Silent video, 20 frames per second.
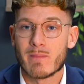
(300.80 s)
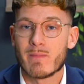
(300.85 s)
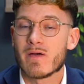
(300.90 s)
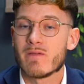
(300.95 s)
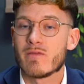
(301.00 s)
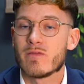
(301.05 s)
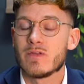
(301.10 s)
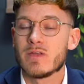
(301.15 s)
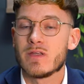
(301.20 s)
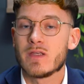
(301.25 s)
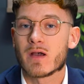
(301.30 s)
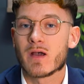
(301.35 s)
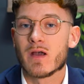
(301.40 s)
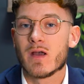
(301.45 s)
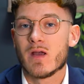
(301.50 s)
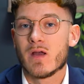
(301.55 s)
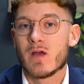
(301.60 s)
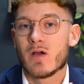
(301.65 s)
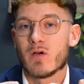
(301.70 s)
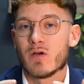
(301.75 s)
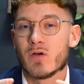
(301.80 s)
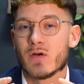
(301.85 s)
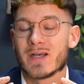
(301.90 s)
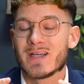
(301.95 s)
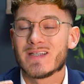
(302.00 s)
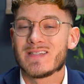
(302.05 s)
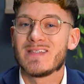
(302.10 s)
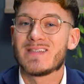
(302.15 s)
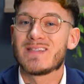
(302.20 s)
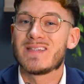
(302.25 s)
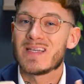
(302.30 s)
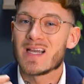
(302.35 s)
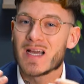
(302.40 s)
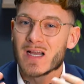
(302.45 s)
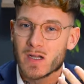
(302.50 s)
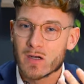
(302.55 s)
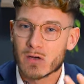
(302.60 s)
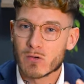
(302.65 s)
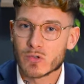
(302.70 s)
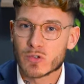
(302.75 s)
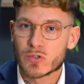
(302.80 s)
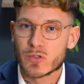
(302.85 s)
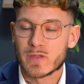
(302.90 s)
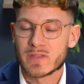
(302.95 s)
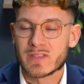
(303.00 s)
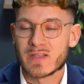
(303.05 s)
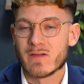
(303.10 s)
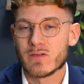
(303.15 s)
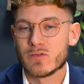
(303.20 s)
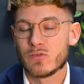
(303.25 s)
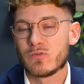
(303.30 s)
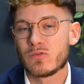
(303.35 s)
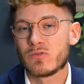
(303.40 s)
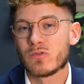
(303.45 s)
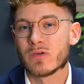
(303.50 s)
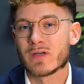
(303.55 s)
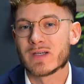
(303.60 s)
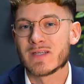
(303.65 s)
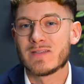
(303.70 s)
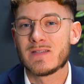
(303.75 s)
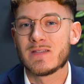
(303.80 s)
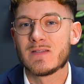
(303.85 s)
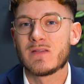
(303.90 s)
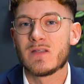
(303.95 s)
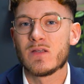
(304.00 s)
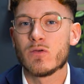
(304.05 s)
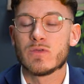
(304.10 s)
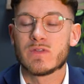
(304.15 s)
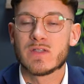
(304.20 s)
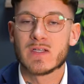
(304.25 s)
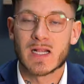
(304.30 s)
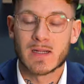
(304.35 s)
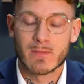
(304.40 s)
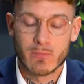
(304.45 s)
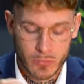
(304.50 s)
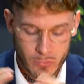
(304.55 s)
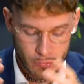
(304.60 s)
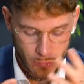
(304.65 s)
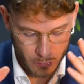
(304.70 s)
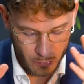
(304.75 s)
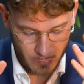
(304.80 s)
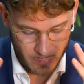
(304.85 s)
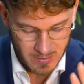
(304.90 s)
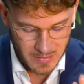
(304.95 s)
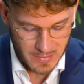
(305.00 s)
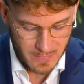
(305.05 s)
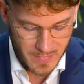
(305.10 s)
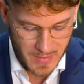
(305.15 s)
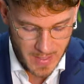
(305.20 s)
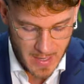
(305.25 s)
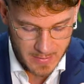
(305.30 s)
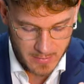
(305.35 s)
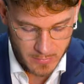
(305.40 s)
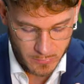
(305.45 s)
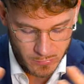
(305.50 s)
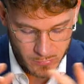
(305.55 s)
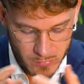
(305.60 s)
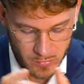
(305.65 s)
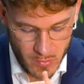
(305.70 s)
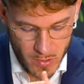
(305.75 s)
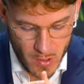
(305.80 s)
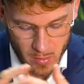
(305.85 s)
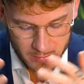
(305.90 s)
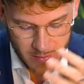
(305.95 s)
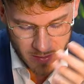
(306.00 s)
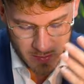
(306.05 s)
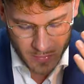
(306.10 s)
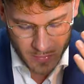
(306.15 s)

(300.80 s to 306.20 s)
pas venir résister à grand chose, ça va juste résister aux éclaboussures, donc y faire attention. On est